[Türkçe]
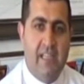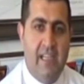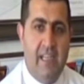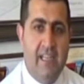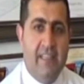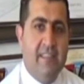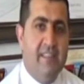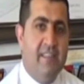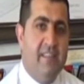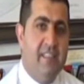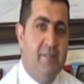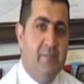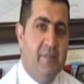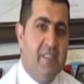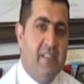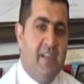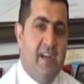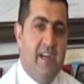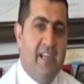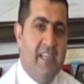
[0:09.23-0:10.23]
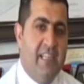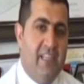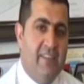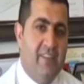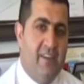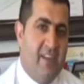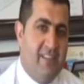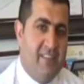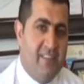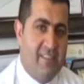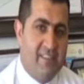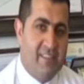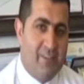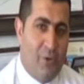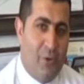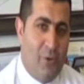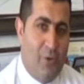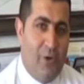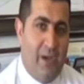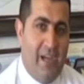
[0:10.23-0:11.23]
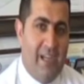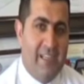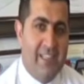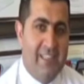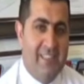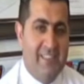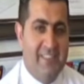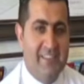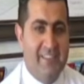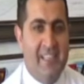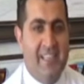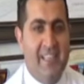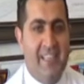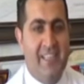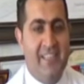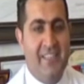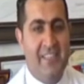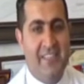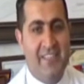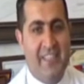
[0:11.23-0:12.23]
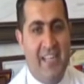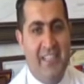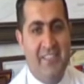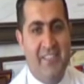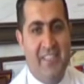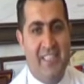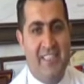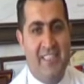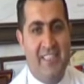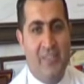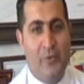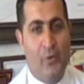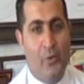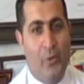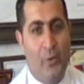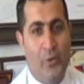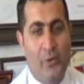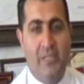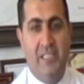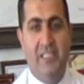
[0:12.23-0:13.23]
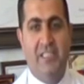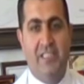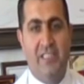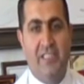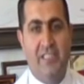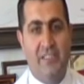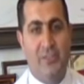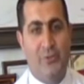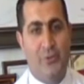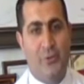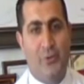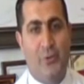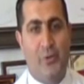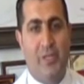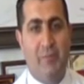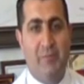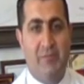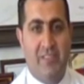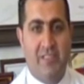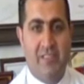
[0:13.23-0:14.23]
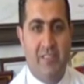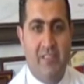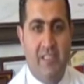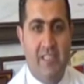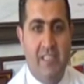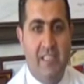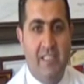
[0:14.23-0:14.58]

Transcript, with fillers: her ilde bir aile vardır. O ailenin değeri gerçekten o il için çok önemlidir.